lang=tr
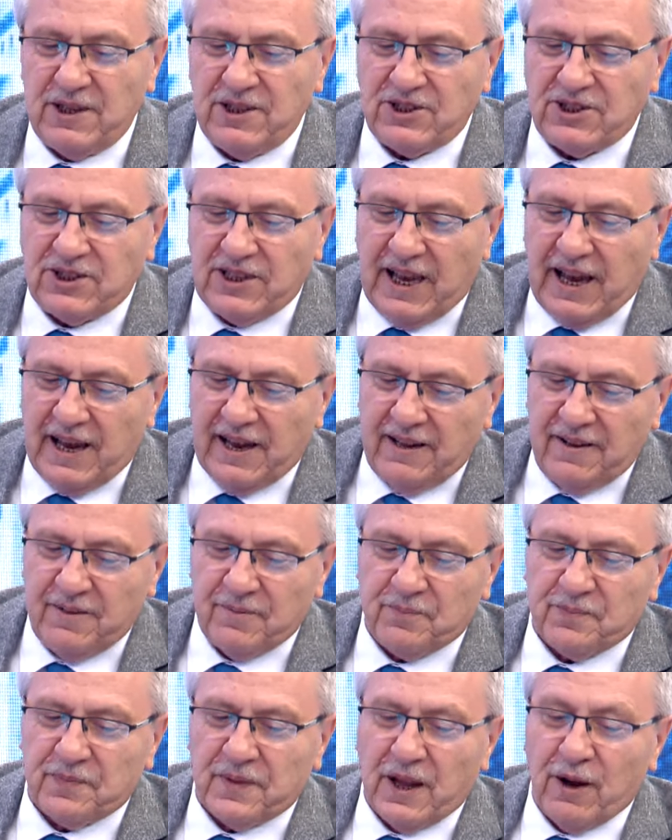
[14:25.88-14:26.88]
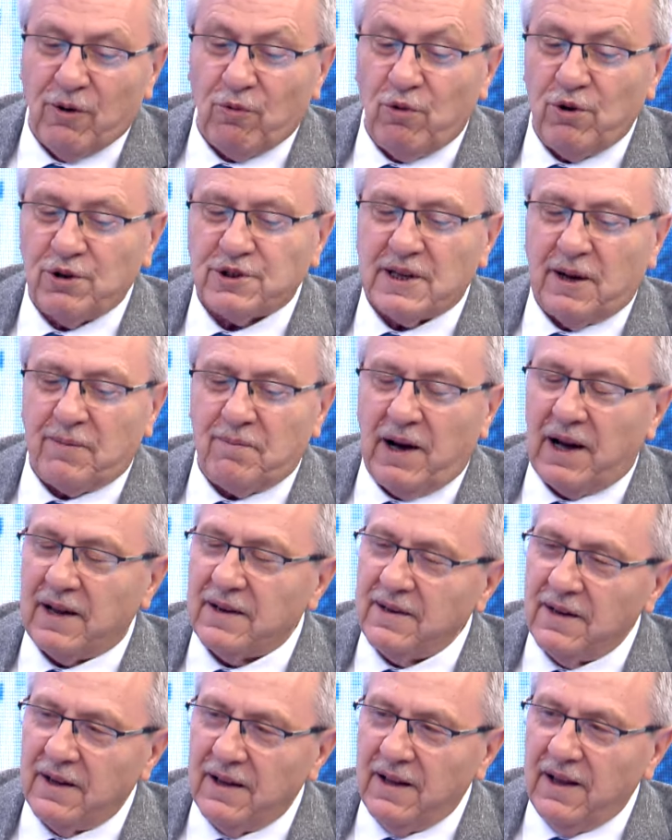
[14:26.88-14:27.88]
işte o zaman
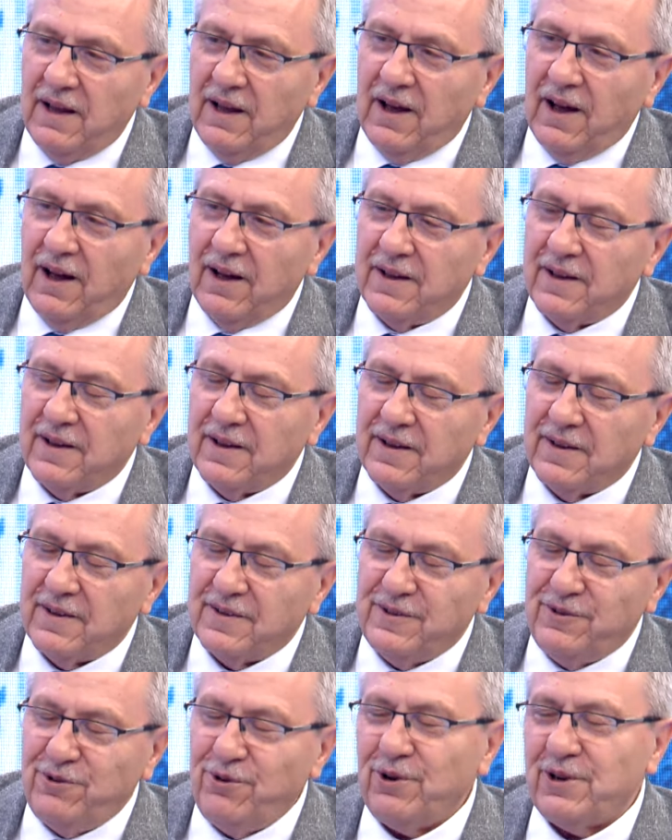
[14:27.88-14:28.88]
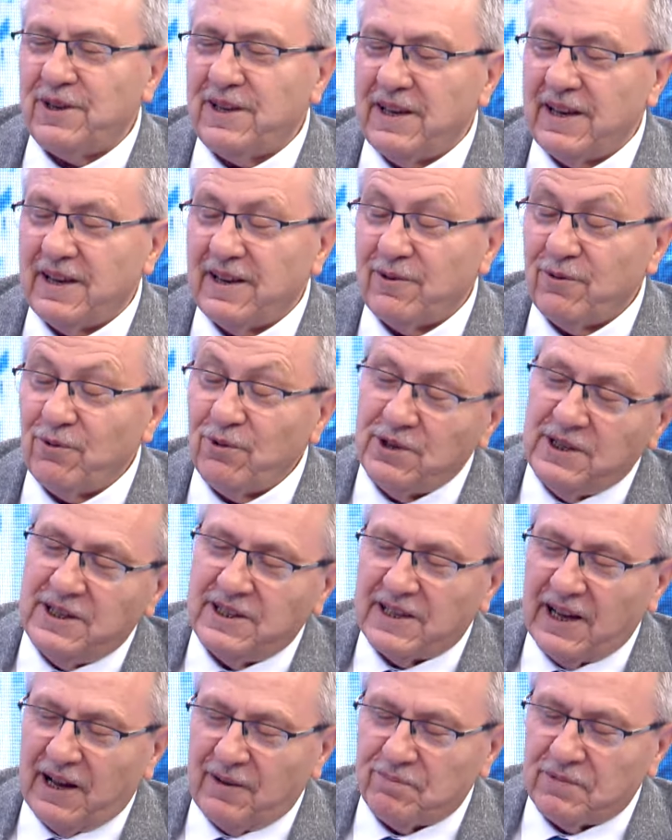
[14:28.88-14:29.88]
diyor ki o
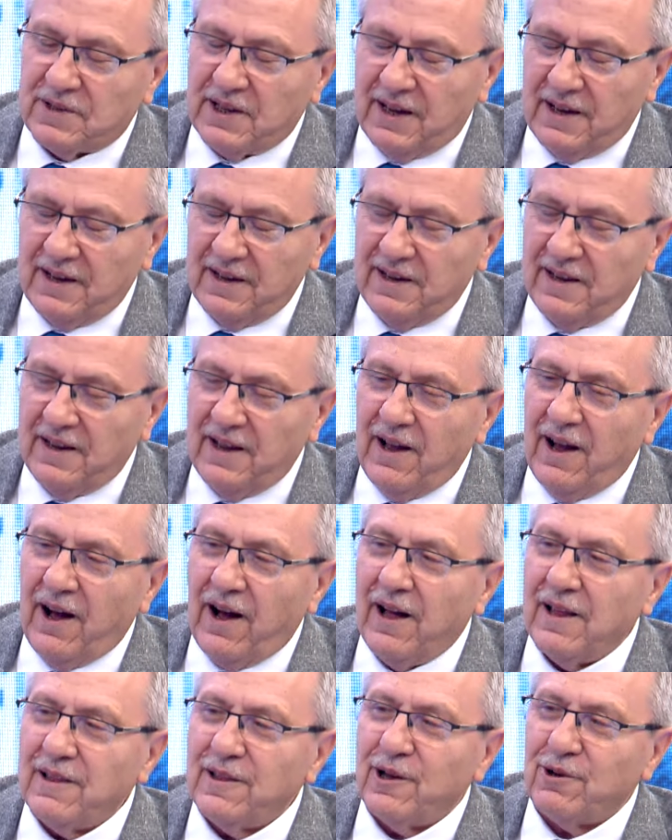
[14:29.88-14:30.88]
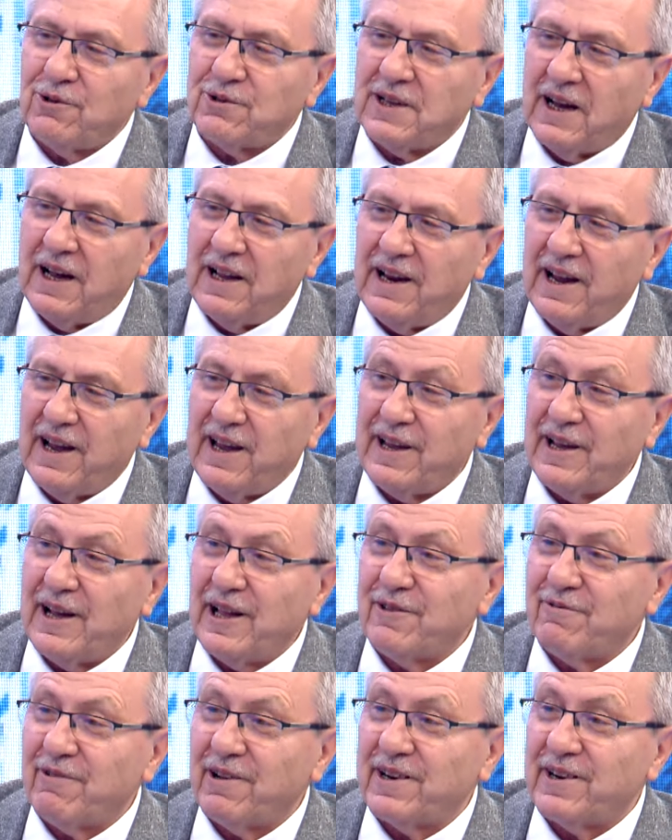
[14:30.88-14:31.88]
kitapta Allahu Teala'ya
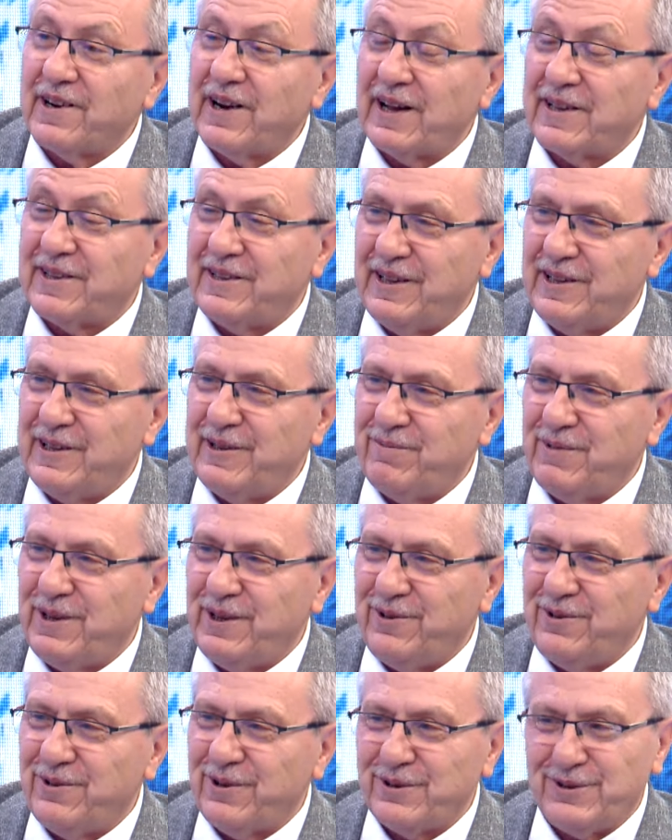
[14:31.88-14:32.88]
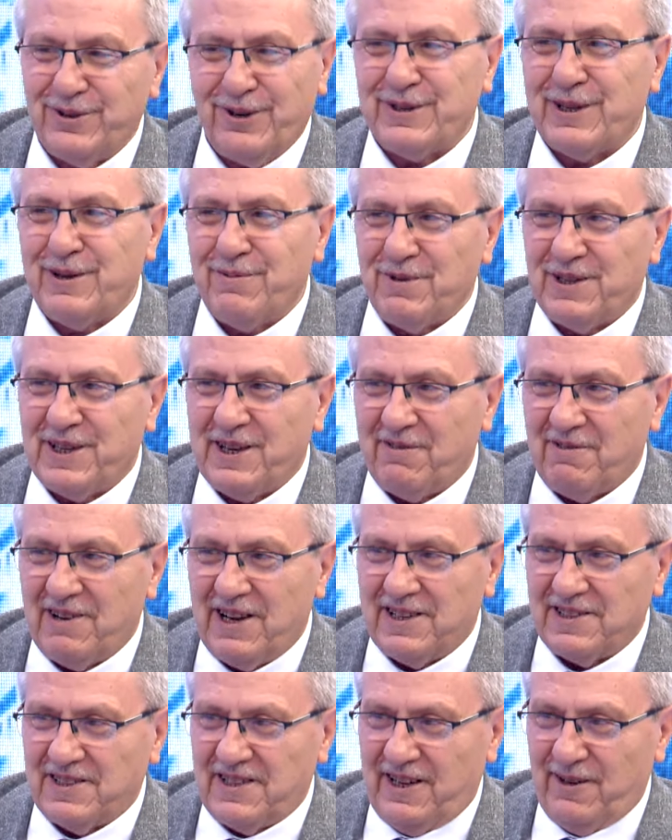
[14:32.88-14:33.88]
yalvararak dedim ki diyor çok da
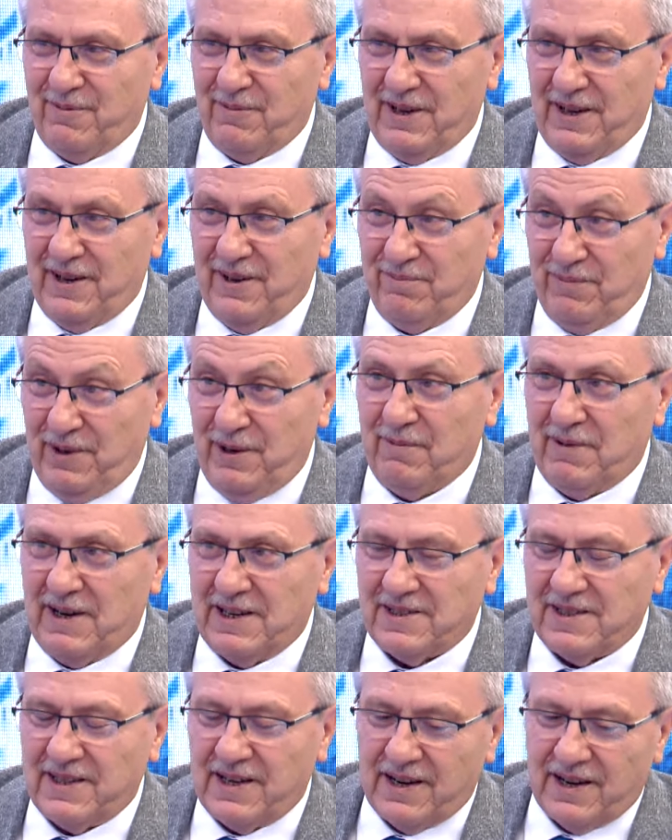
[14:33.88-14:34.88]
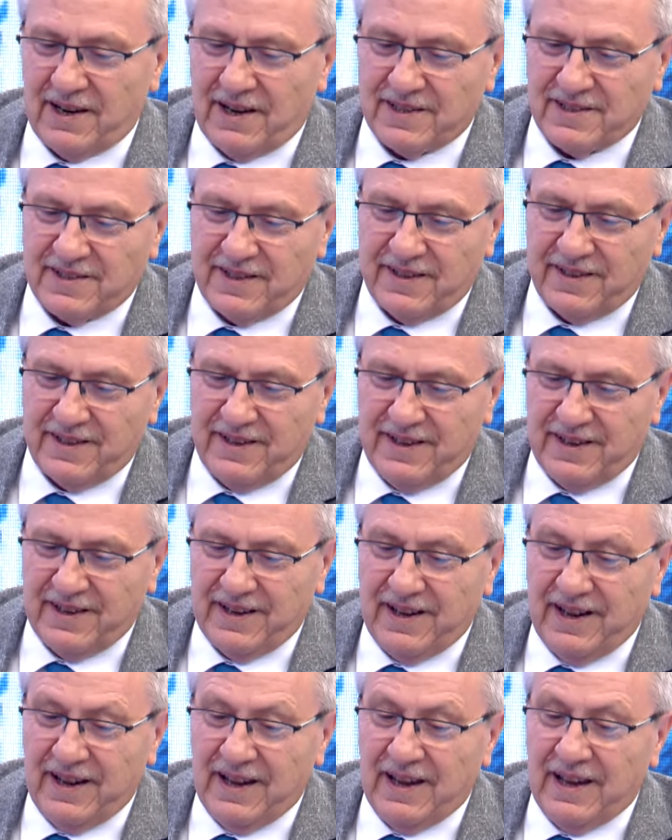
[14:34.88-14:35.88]
mütevazi ama Mimar Sinan Hazretleri.
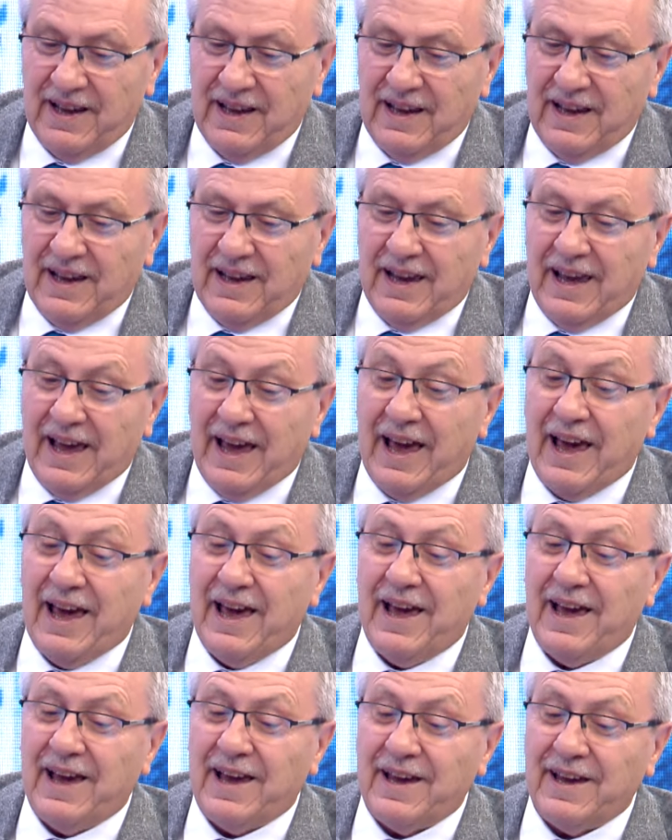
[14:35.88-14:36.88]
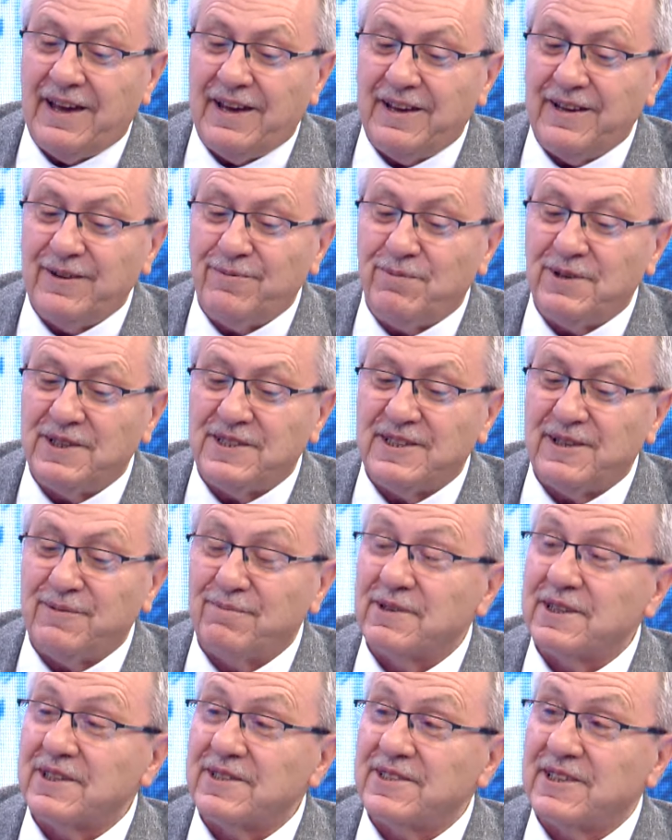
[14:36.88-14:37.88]
Ey
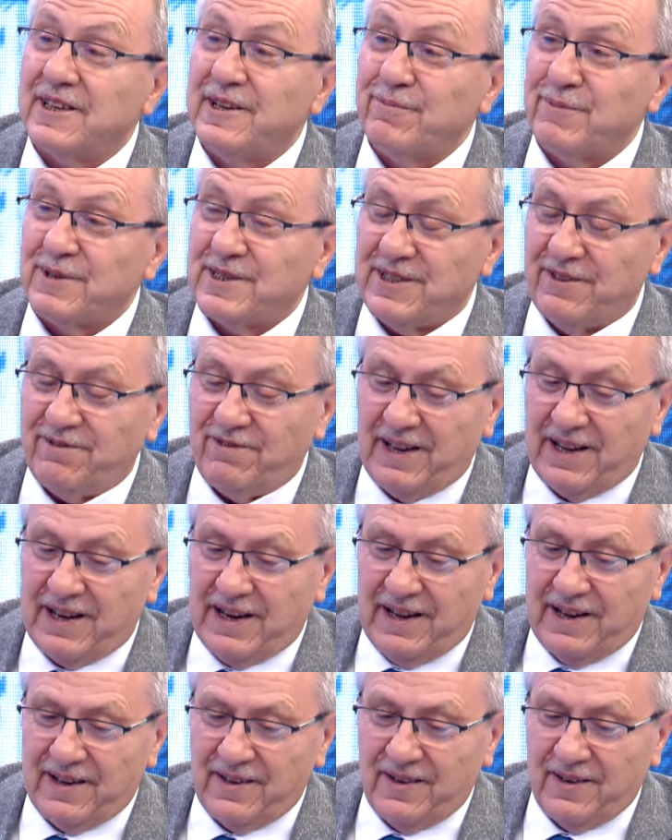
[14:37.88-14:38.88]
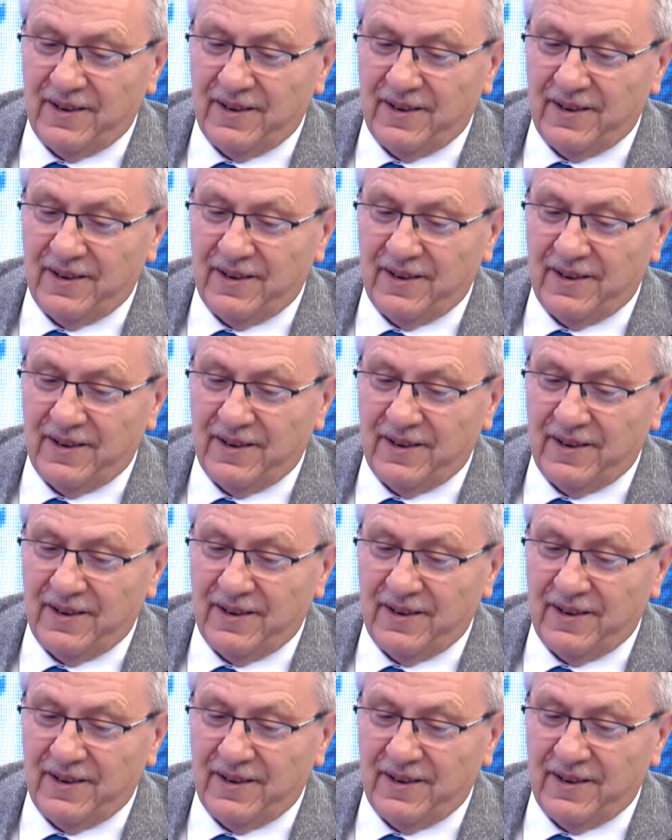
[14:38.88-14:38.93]
bizim rızkımızı veren,